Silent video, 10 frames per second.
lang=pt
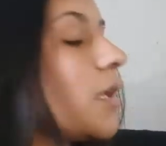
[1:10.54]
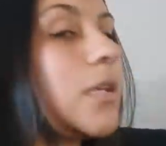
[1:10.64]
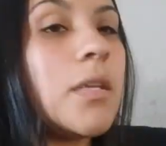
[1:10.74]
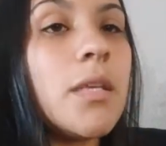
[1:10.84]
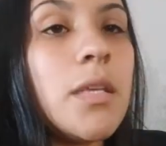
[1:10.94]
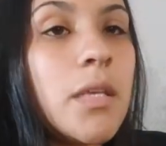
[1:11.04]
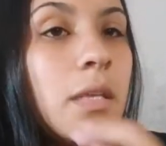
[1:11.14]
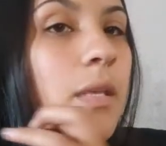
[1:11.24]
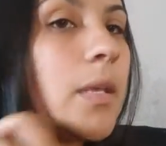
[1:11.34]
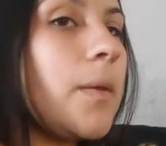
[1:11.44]

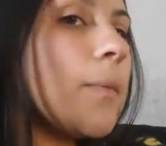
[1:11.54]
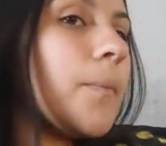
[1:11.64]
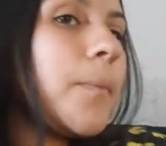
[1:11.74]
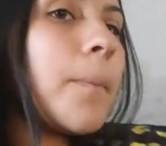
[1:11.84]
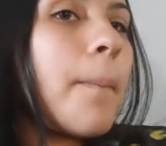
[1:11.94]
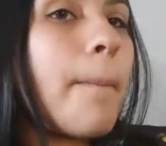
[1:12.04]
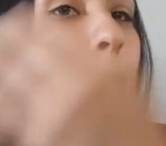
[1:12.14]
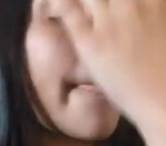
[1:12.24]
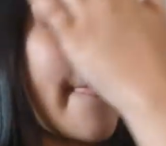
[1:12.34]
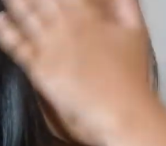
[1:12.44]
E
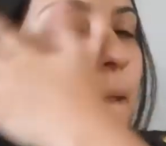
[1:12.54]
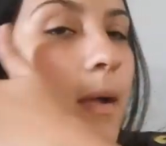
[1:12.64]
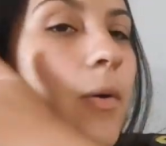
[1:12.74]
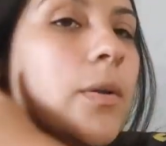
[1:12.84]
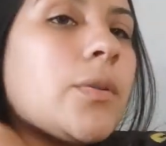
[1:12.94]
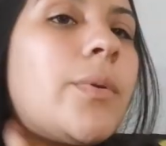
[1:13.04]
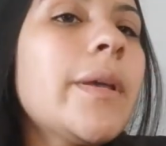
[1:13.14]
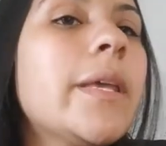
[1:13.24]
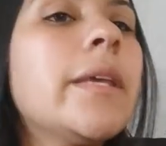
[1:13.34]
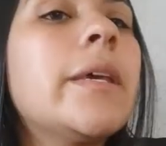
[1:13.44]
agora eu tô
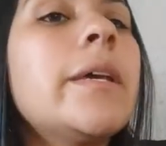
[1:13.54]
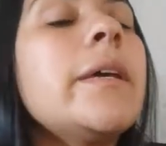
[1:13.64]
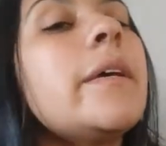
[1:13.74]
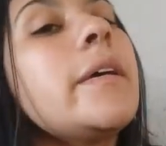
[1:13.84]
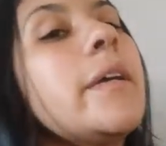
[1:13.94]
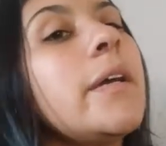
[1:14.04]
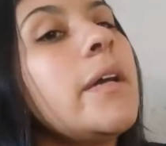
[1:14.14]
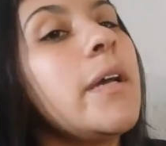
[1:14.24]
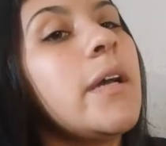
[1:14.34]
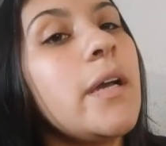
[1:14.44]
aqui.
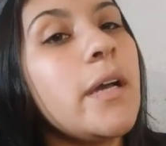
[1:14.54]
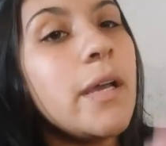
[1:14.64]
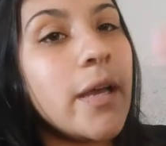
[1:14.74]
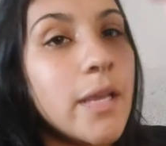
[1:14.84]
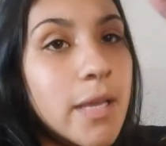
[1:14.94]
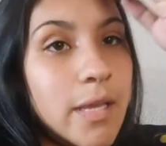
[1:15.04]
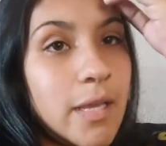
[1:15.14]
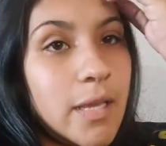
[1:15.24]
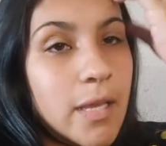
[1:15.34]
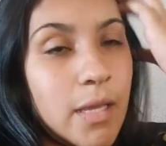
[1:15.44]

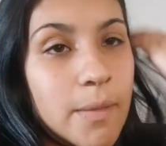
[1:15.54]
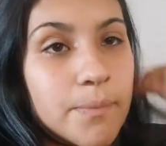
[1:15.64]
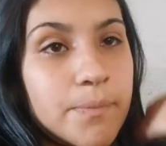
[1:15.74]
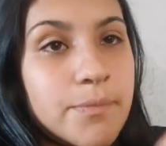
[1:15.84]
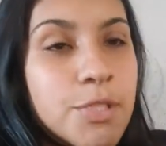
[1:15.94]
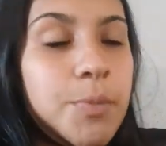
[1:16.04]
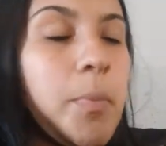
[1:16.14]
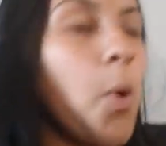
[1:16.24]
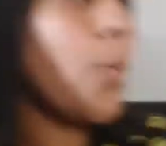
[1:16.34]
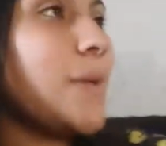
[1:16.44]
É, de
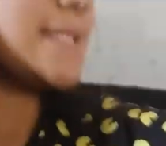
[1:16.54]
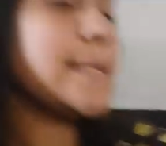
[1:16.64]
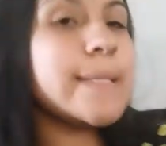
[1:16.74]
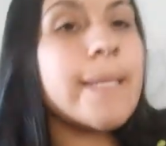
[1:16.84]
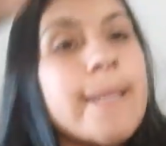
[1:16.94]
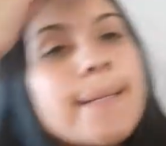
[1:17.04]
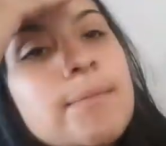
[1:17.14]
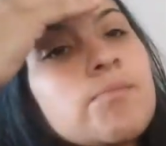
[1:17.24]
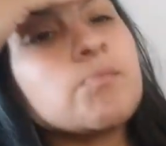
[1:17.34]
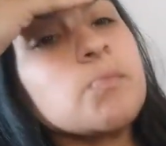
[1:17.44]
boas.
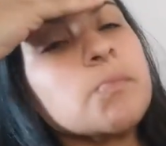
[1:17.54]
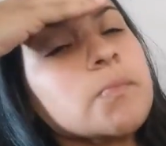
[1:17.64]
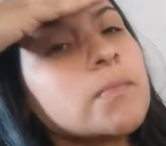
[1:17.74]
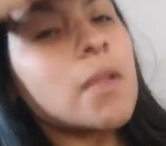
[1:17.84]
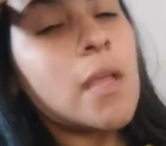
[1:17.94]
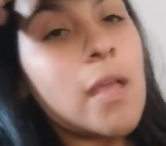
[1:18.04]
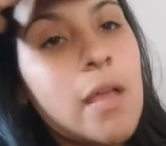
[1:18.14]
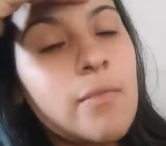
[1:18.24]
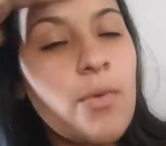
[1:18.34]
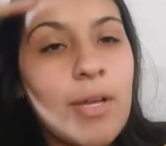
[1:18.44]

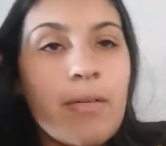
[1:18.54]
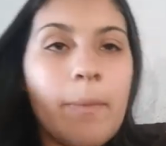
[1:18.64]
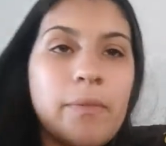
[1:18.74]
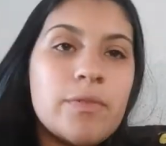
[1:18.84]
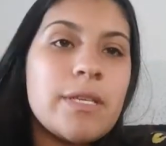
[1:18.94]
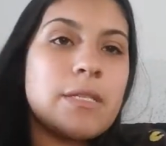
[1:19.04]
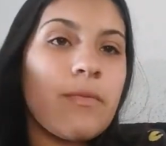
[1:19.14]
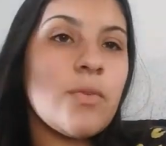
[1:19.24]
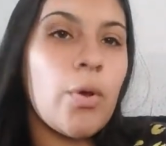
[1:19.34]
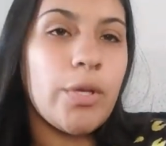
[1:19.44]
Vou gravar para vocês
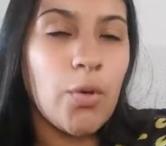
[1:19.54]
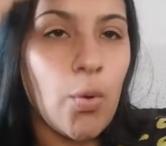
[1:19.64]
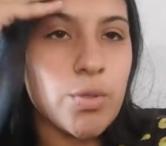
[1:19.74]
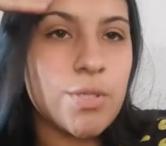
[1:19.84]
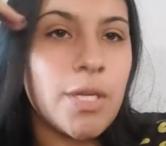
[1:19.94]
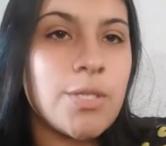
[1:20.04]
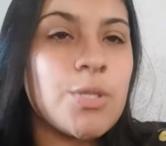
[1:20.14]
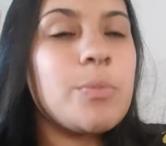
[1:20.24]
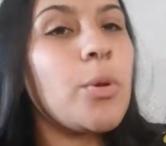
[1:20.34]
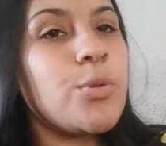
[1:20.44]
um vlog hoje, gente,
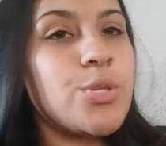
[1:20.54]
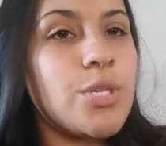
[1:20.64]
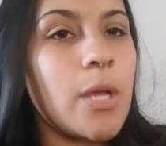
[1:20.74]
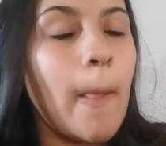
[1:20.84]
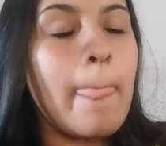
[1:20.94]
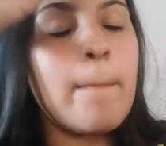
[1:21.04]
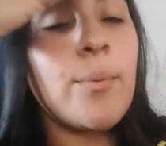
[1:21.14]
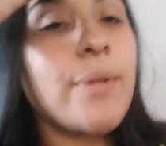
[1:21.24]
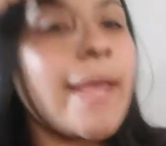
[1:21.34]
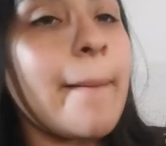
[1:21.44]
do meu dia,
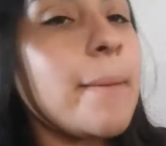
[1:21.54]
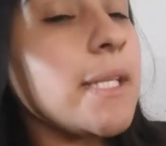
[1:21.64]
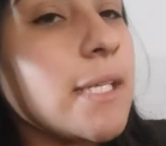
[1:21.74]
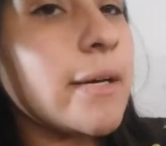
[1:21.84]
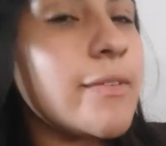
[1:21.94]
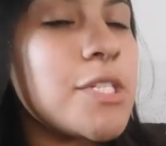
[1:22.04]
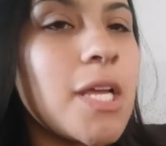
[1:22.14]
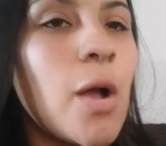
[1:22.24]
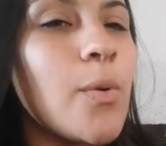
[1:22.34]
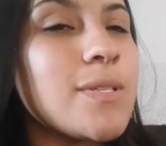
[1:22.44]
porque amanhã vai
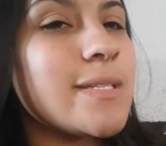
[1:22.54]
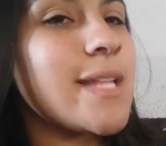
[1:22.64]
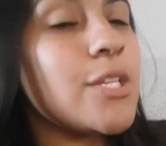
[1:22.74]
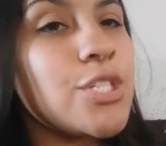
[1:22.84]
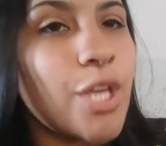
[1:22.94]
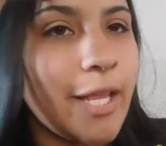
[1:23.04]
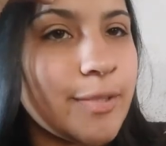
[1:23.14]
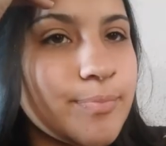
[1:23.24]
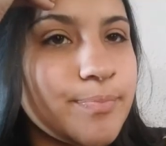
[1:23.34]
chegar coisa da Shen,